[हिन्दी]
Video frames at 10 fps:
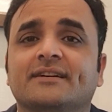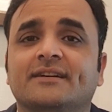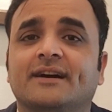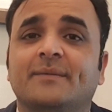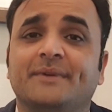
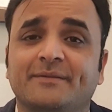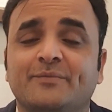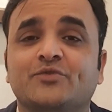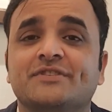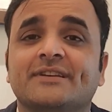आप ये भी
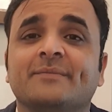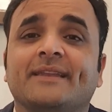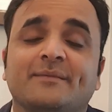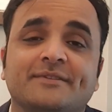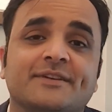पूछें कि
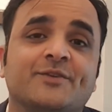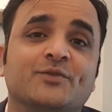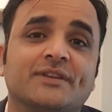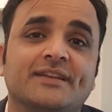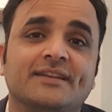मैंने अभी तक
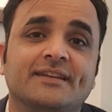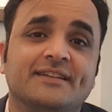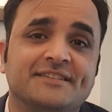क्यों नहीं ये